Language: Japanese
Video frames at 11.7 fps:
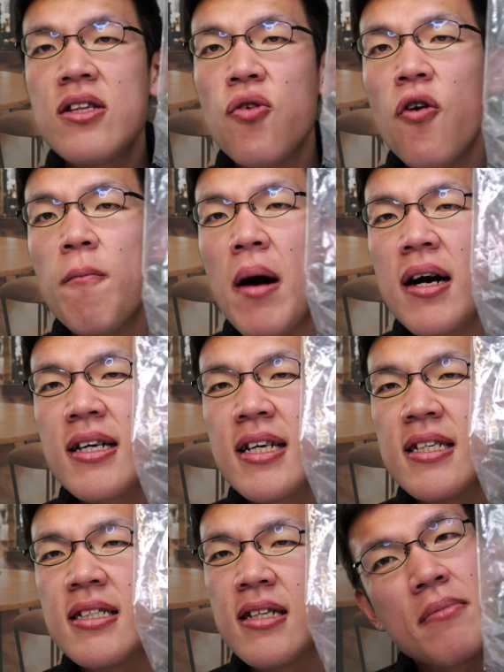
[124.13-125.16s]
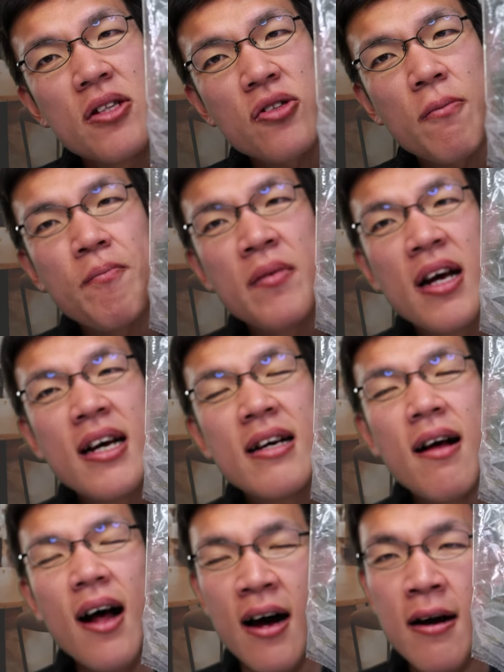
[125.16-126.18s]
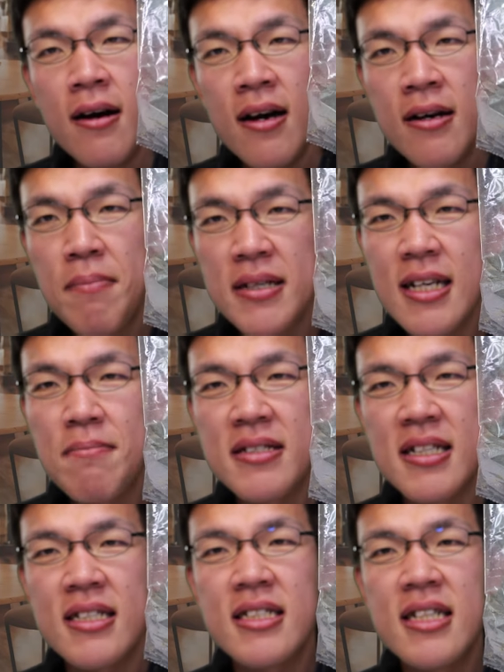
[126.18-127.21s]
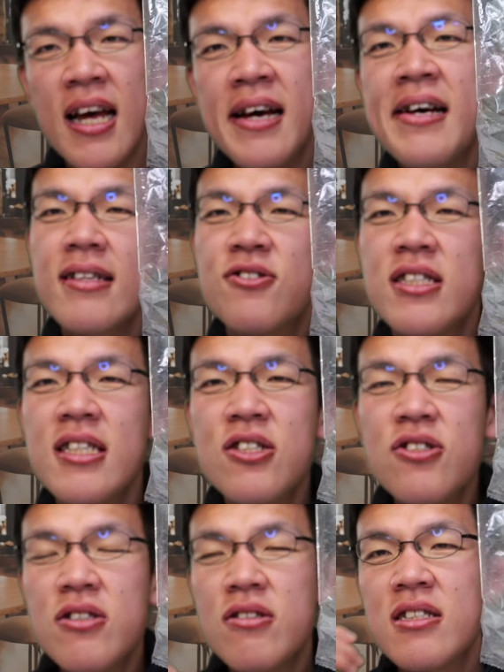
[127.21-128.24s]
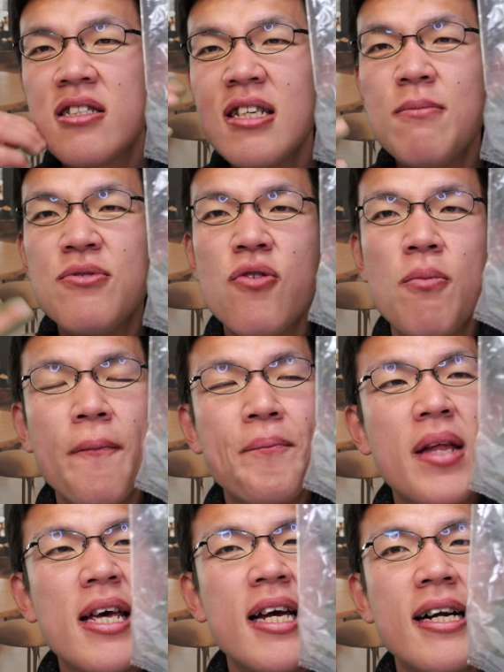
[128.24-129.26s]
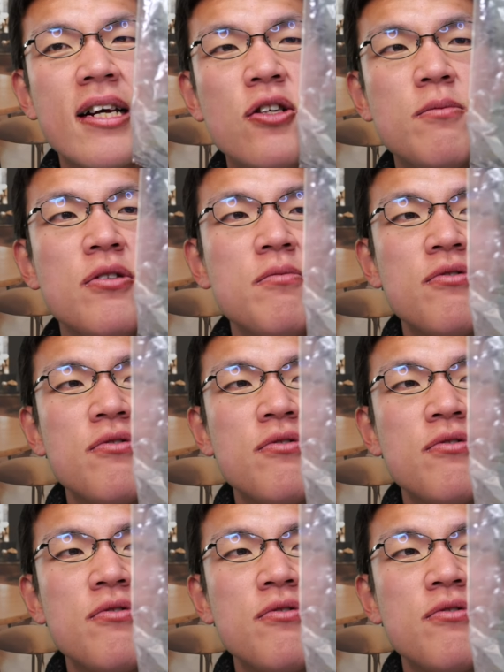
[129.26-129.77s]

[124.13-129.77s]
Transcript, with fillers: 凍パン生地、パサパサして、口中の水分を持っていかれる部